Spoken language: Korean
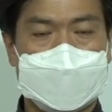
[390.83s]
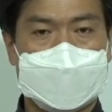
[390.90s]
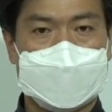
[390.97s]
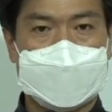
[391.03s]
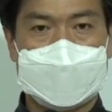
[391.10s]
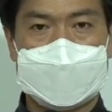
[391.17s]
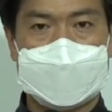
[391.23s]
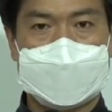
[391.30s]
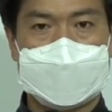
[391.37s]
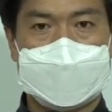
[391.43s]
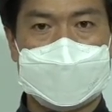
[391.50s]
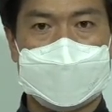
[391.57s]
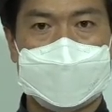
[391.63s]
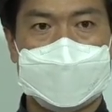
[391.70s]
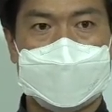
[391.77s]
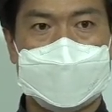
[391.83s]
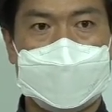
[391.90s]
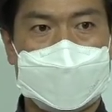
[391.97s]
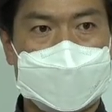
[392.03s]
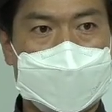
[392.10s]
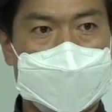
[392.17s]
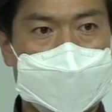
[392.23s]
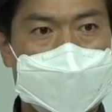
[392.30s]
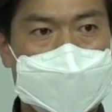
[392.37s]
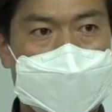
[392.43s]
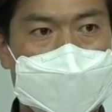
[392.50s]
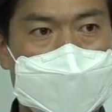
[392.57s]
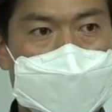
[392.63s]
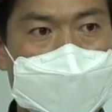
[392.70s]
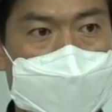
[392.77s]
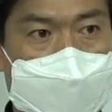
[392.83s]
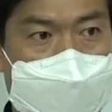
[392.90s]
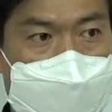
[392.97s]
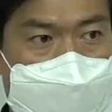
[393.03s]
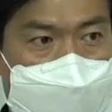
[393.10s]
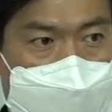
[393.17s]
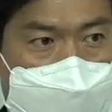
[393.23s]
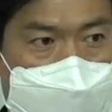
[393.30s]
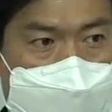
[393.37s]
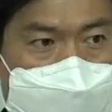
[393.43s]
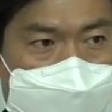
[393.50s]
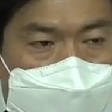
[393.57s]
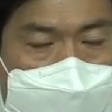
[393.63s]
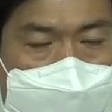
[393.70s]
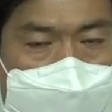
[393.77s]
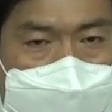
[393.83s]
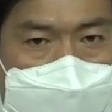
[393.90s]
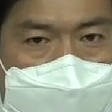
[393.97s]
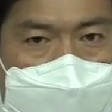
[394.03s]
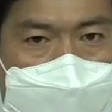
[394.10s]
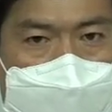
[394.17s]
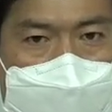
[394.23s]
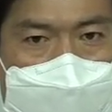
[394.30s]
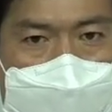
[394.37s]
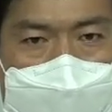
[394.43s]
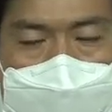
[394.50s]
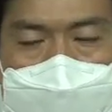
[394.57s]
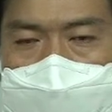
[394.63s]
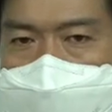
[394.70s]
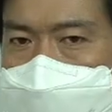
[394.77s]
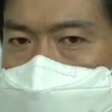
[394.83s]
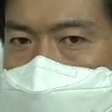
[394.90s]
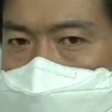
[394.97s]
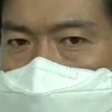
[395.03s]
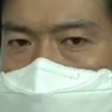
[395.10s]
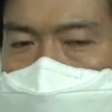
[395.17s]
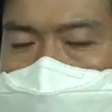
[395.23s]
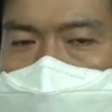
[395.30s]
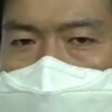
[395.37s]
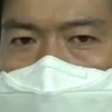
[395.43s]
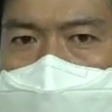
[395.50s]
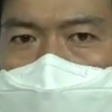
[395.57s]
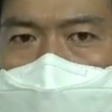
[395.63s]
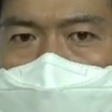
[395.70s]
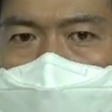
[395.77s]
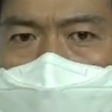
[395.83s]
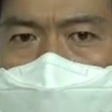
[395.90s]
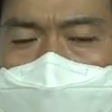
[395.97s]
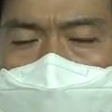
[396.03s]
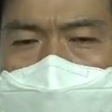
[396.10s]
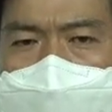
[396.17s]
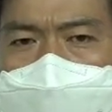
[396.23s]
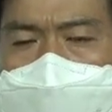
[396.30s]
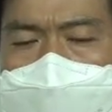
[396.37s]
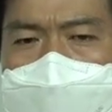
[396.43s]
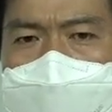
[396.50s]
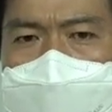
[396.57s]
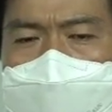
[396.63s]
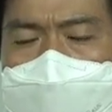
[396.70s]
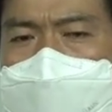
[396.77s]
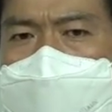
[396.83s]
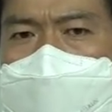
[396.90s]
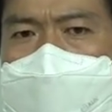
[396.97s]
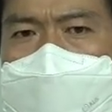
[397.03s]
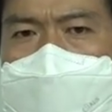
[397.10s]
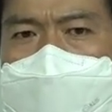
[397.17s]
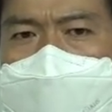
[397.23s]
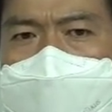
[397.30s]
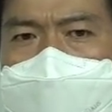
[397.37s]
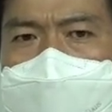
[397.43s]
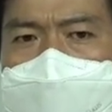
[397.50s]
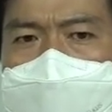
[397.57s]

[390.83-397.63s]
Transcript: 몇 명을 백 명을 이길 수 있다 했습니다. 100명을 쫓아보니 100명이 똘똘 뭉쳤습니다.